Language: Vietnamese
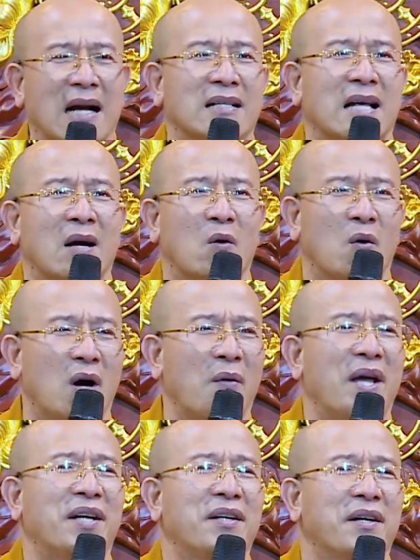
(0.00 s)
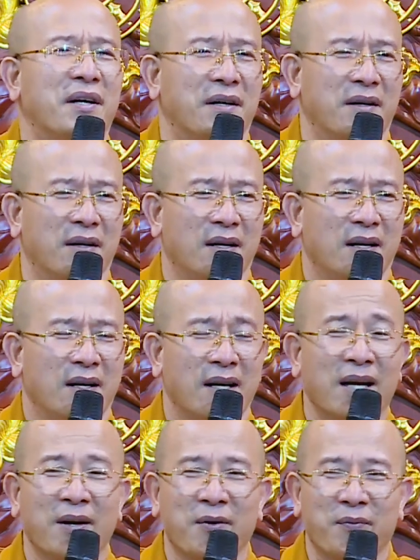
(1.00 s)
cẳng ra cũng không hết đường
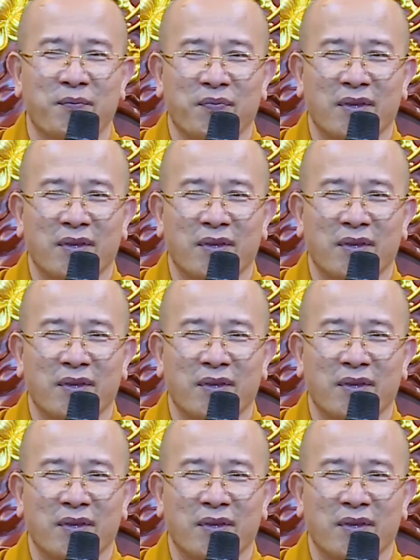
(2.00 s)
nghe không